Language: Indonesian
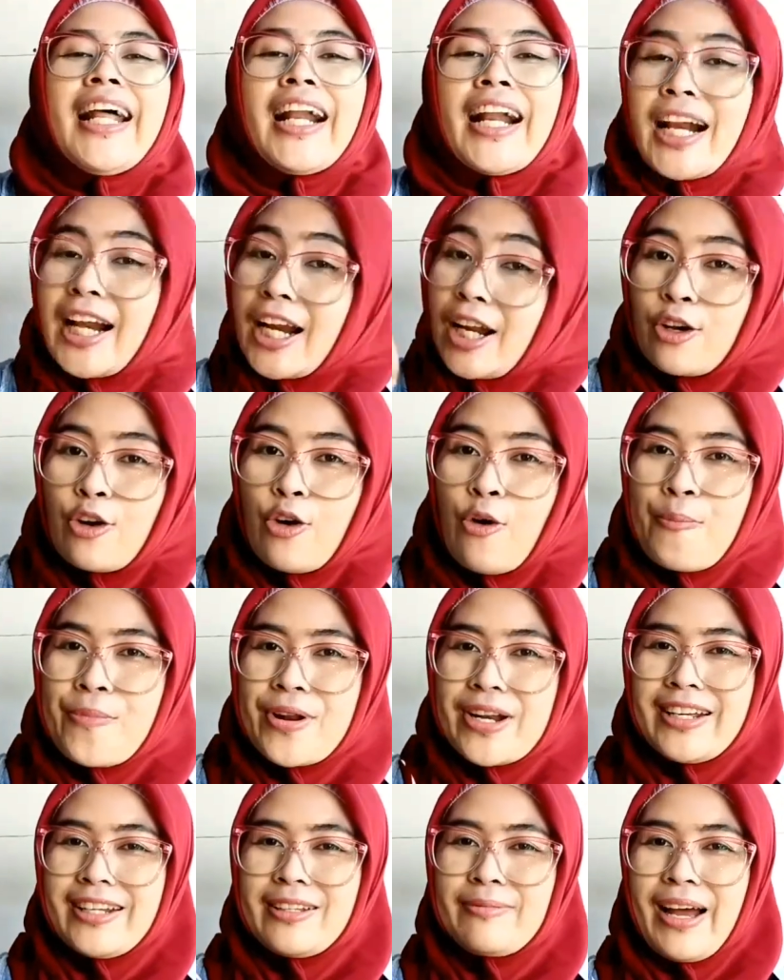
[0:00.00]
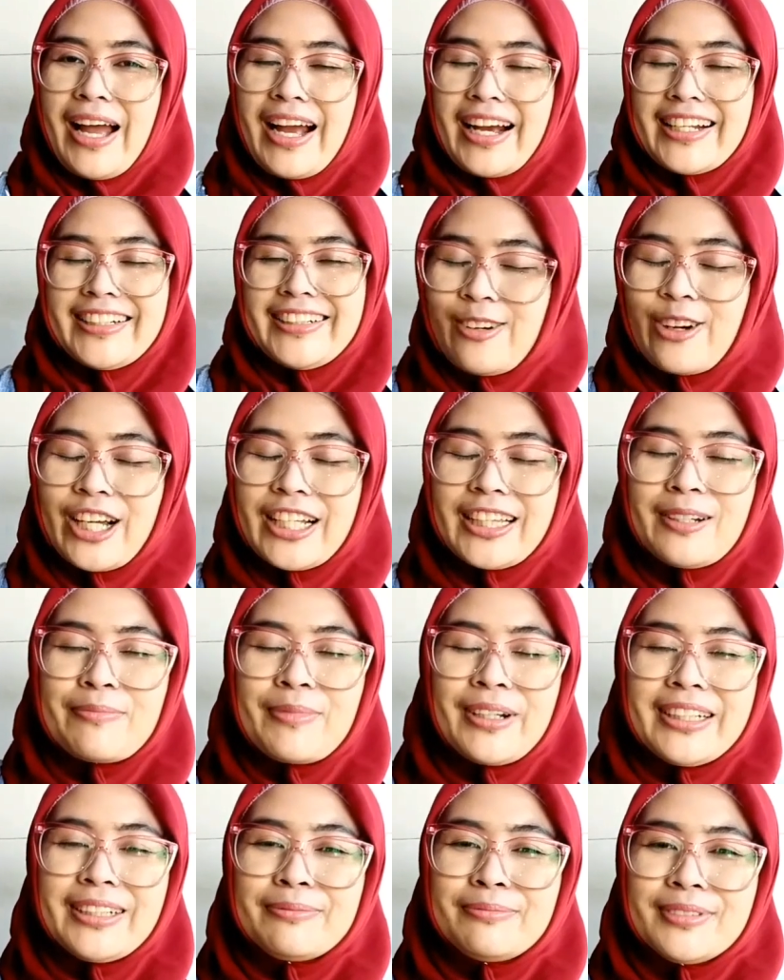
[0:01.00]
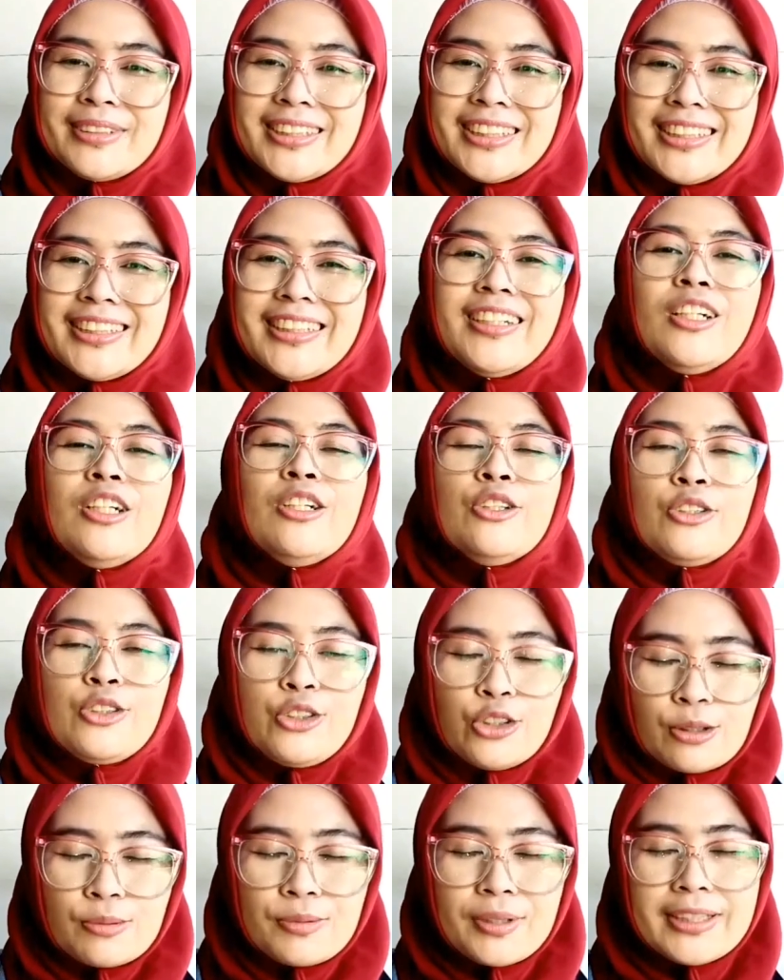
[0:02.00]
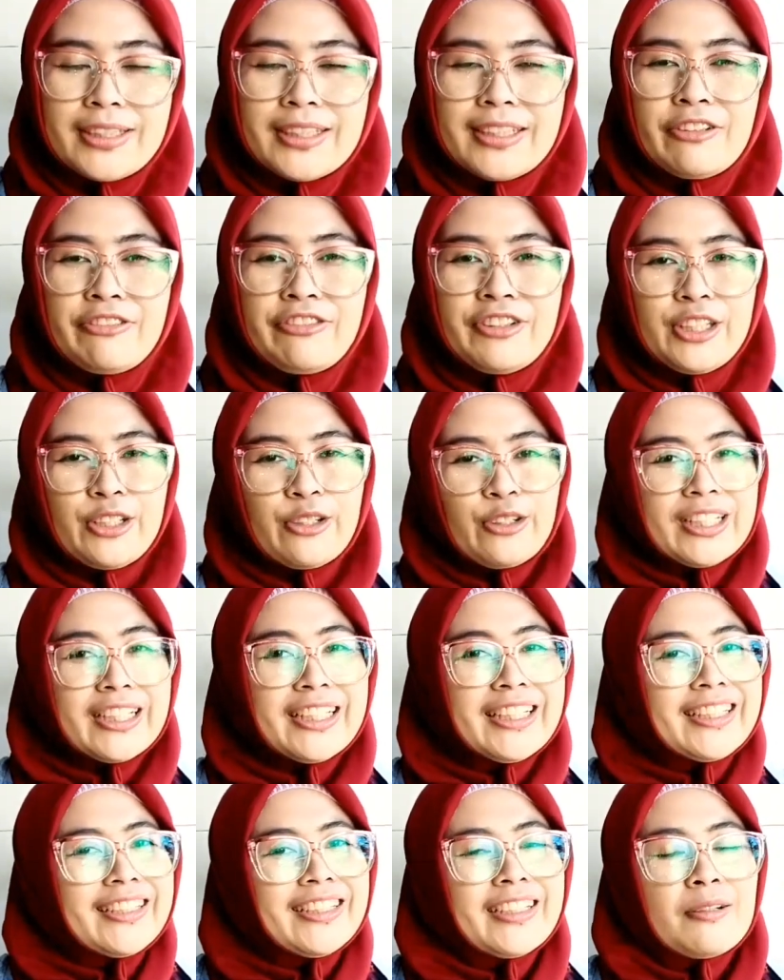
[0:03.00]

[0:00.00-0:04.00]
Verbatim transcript: recommended banget dari teman-teman Cukup di sini video ini.